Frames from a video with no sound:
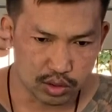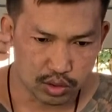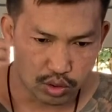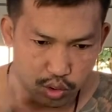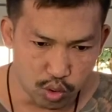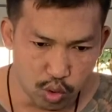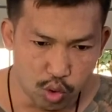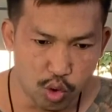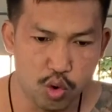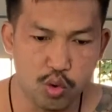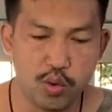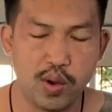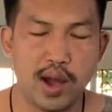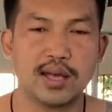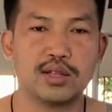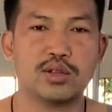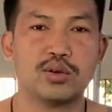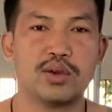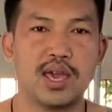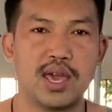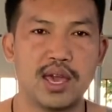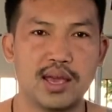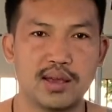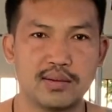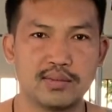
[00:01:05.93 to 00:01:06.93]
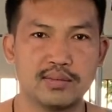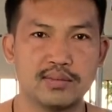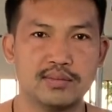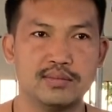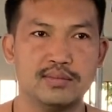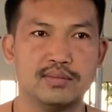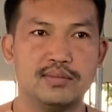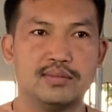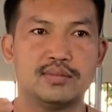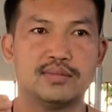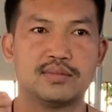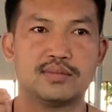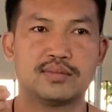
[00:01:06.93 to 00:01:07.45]
รู้ว่าตัวเอง
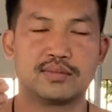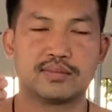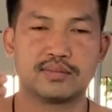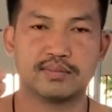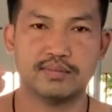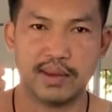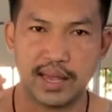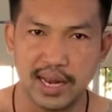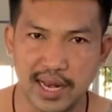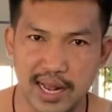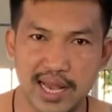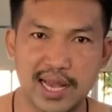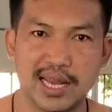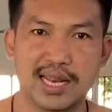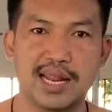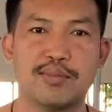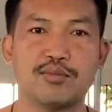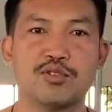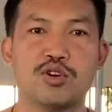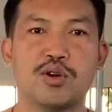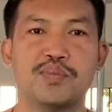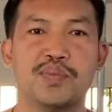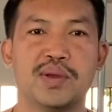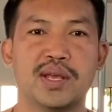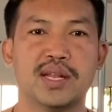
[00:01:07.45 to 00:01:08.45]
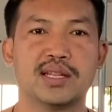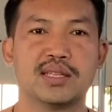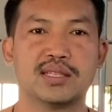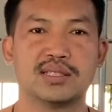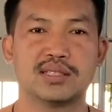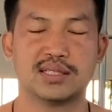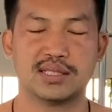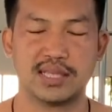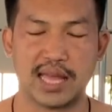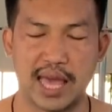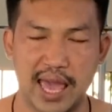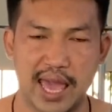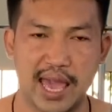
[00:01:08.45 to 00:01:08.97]
ไม่ได้กระทำความผิด
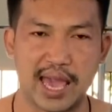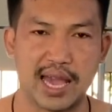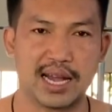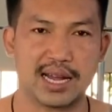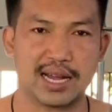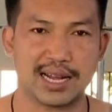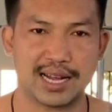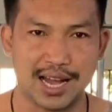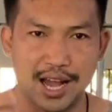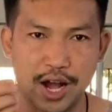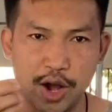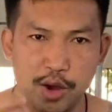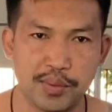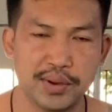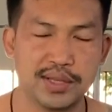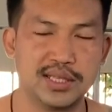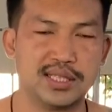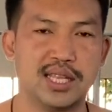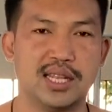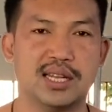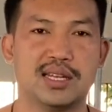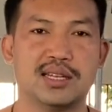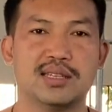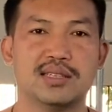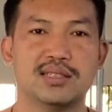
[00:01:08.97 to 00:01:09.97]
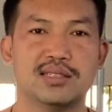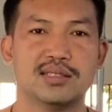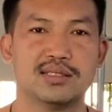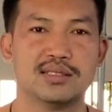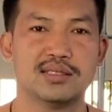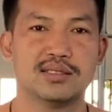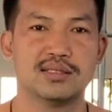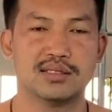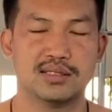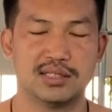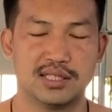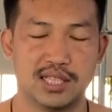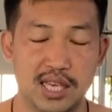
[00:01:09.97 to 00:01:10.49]
แต่เข้าไปติด
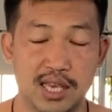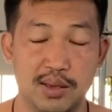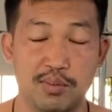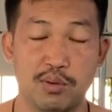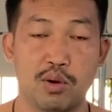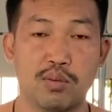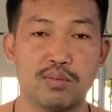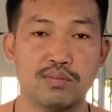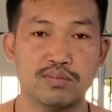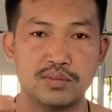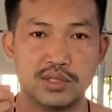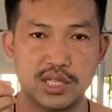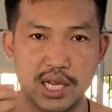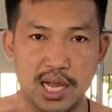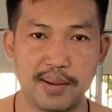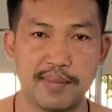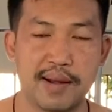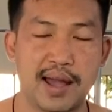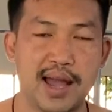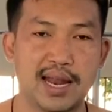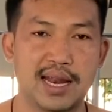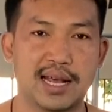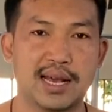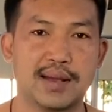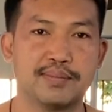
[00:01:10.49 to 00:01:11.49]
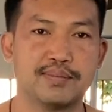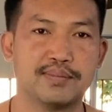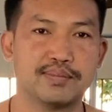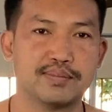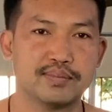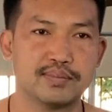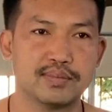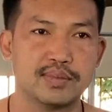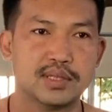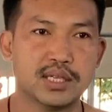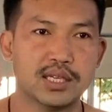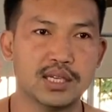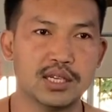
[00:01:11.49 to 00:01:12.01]
ที่ผมเจอมานะครับ
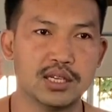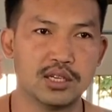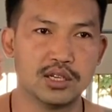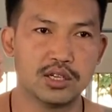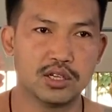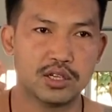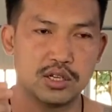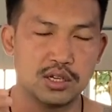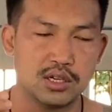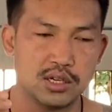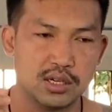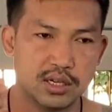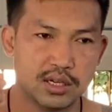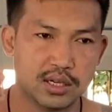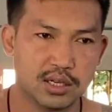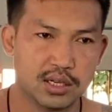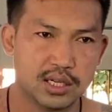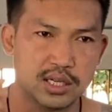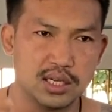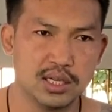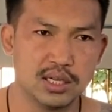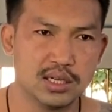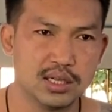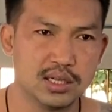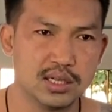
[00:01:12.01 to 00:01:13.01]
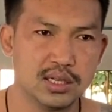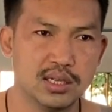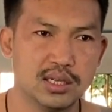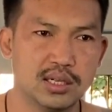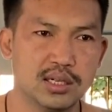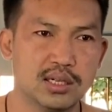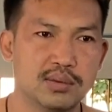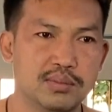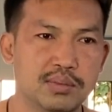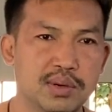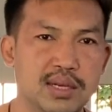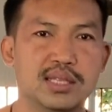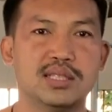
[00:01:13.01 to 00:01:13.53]
คือ
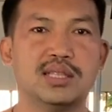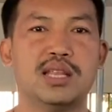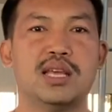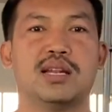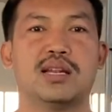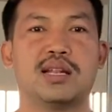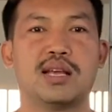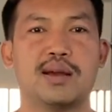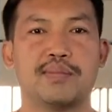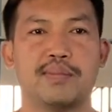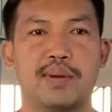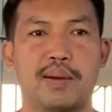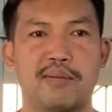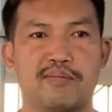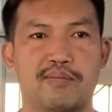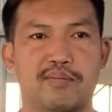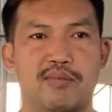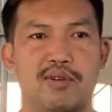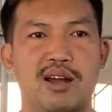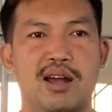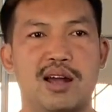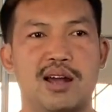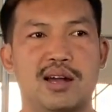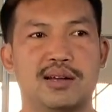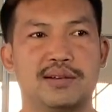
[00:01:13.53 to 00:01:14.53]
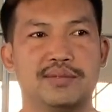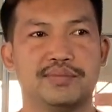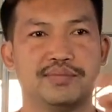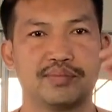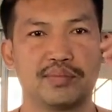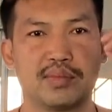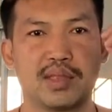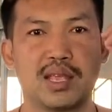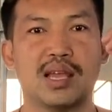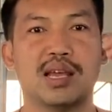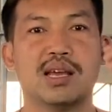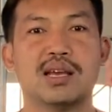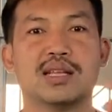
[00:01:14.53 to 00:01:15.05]
เหมือนติดกับแบบว่า
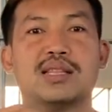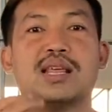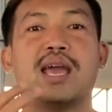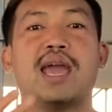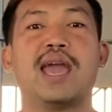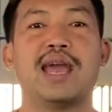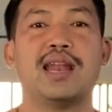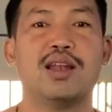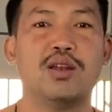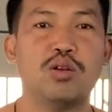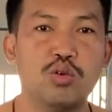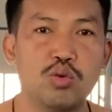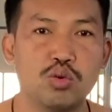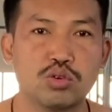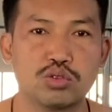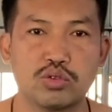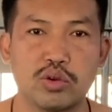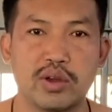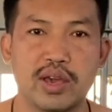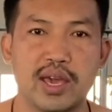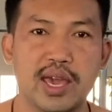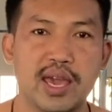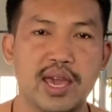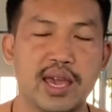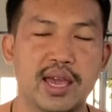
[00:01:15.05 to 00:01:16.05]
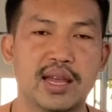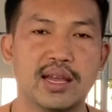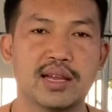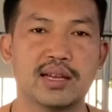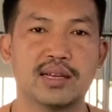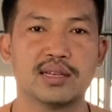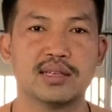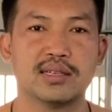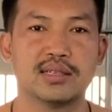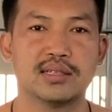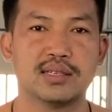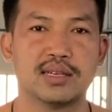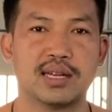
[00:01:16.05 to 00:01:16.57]
แทนลูกตัวเอง
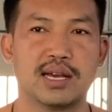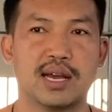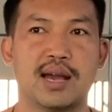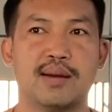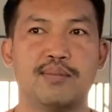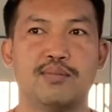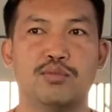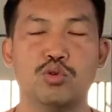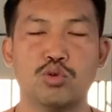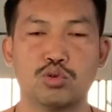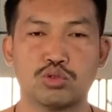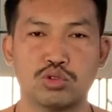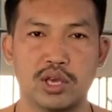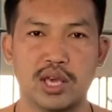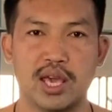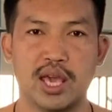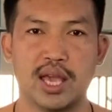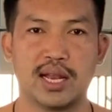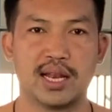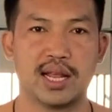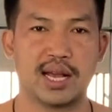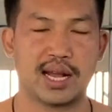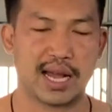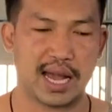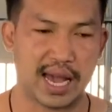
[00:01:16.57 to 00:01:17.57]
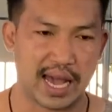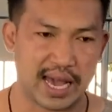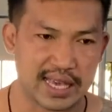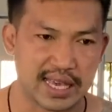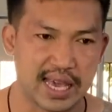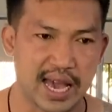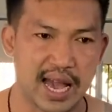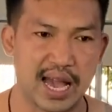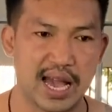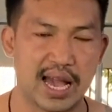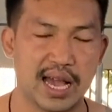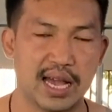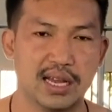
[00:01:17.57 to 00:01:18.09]
นะครับลูกตัวเองเนี่ยขาย
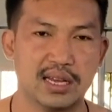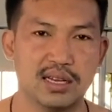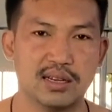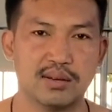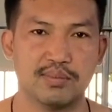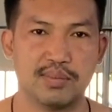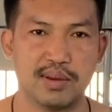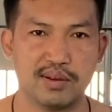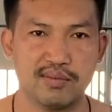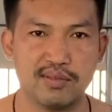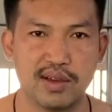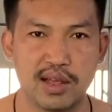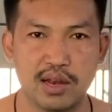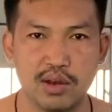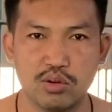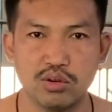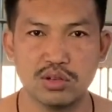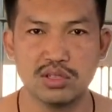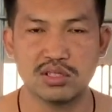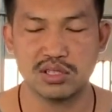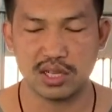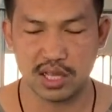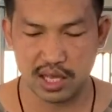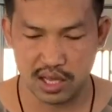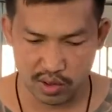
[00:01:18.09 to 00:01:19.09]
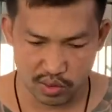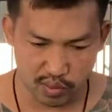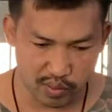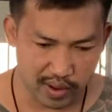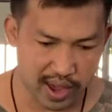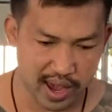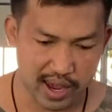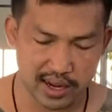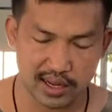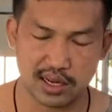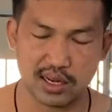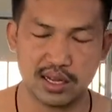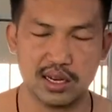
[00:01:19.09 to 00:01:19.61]
ยาเป็นวัยรุ่นซิ่งแว
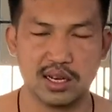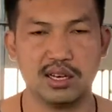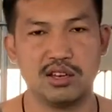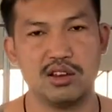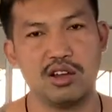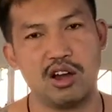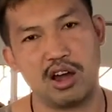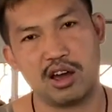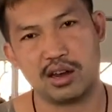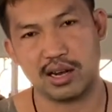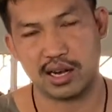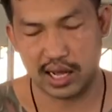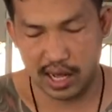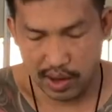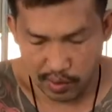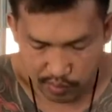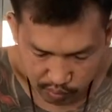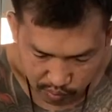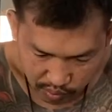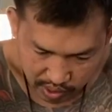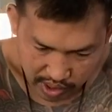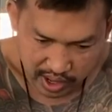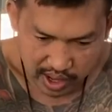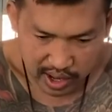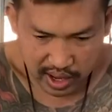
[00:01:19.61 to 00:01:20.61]
ดเดินยอดนะครับแว